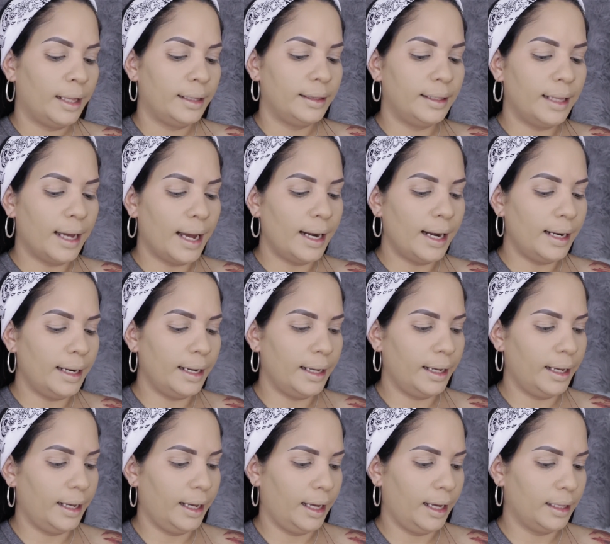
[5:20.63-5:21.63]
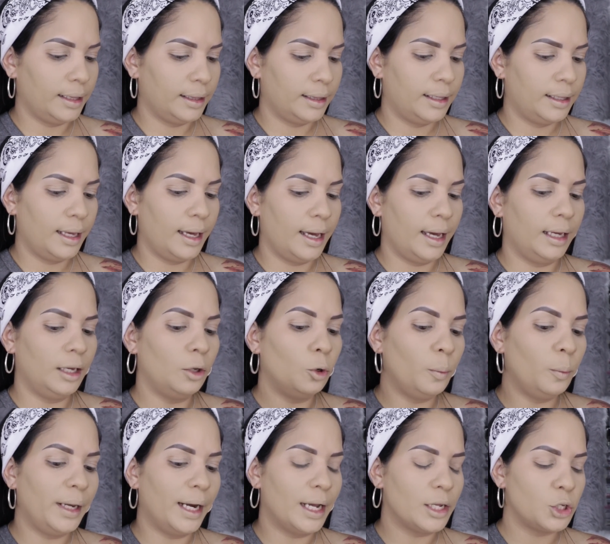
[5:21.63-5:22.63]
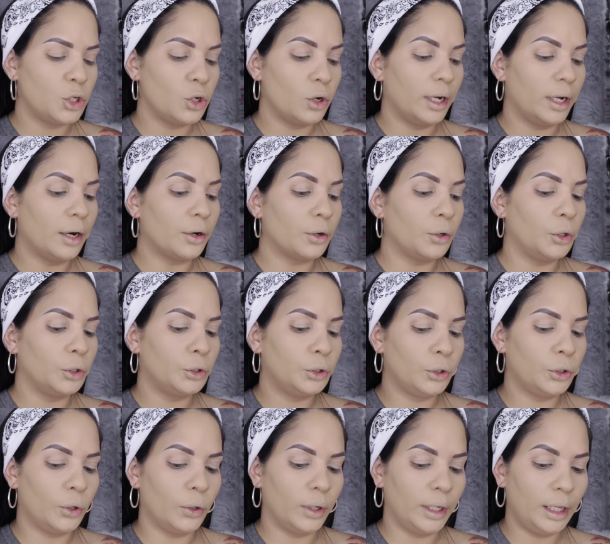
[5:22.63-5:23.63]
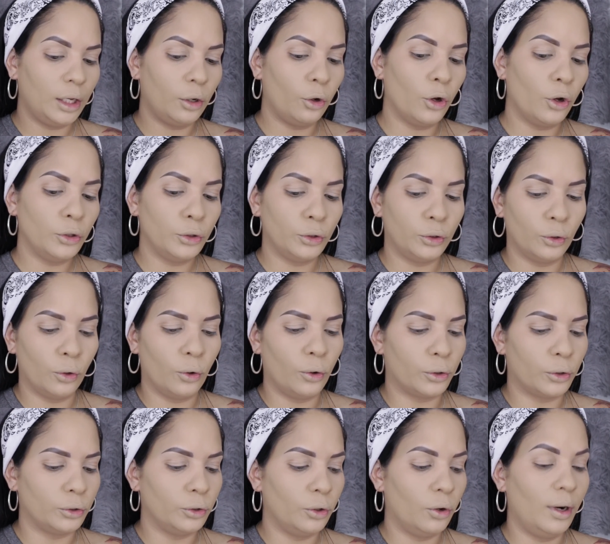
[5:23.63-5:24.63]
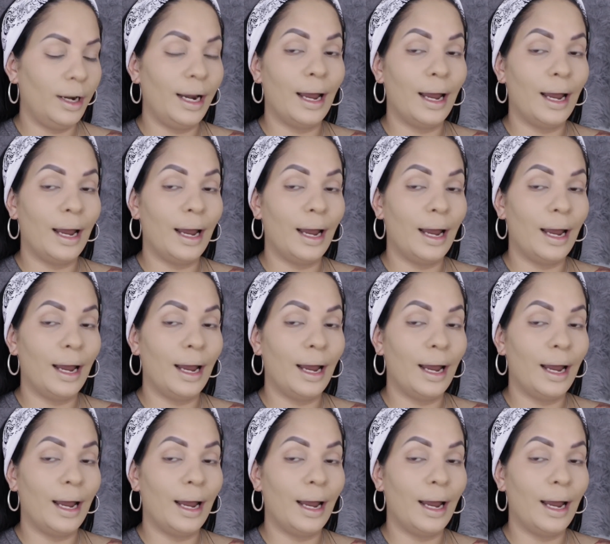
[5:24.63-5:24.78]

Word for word: darle este, iluminación al rostro y contorno.